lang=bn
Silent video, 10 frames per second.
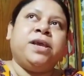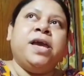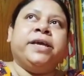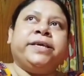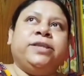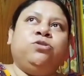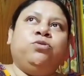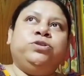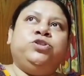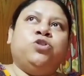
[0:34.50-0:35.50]
কিন্তু
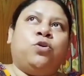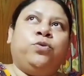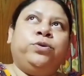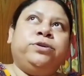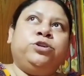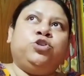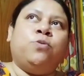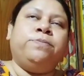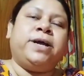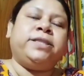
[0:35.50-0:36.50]
যখন
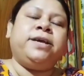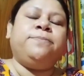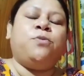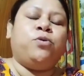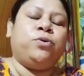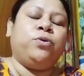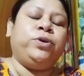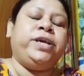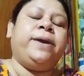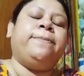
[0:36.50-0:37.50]
সোমনাথের পক্ষ
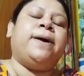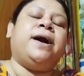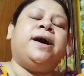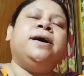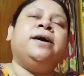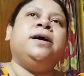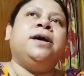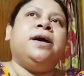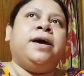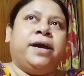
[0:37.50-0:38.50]
নিয়ে বা
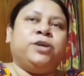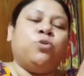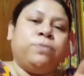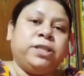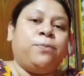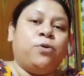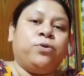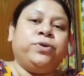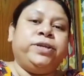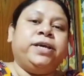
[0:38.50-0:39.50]
হ্যাঁ সোমনাথের পক্ষ
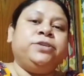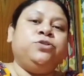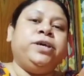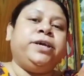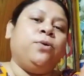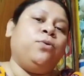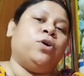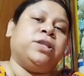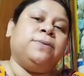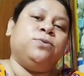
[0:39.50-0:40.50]
নিয়ে যদি কেউ কথা
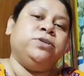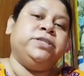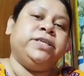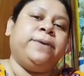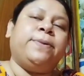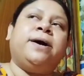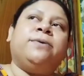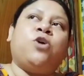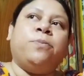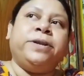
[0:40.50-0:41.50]
বলছে বা
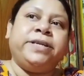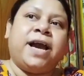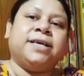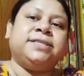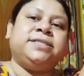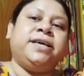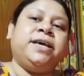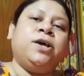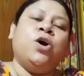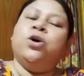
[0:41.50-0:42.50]
কমেন্টে আসছে
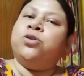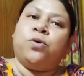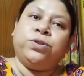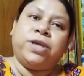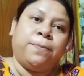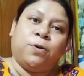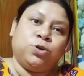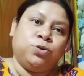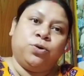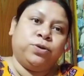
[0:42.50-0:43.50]
তখন তার পছন্দ
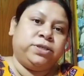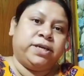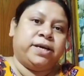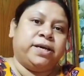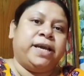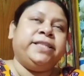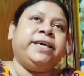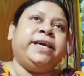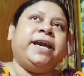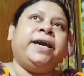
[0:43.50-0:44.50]
হচ্ছে না
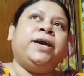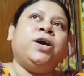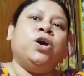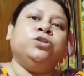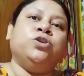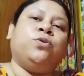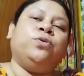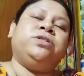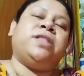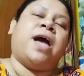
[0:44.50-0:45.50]
এদিকে যখন
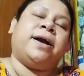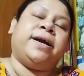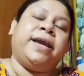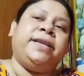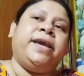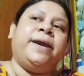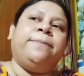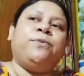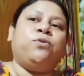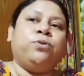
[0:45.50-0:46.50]
তাকে নিয়ে
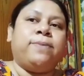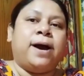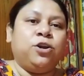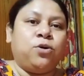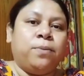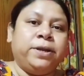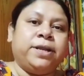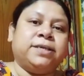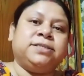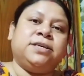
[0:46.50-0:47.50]
কোনো ভালো কমেন্ট
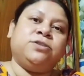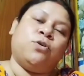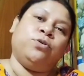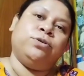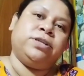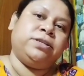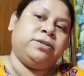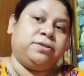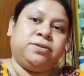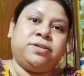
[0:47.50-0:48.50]
আসছে তখন
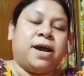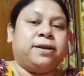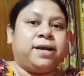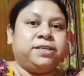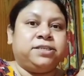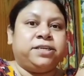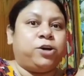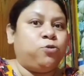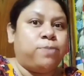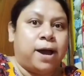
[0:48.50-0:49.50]
তার কাছে সেটা খুব
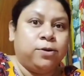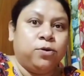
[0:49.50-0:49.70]
ভালো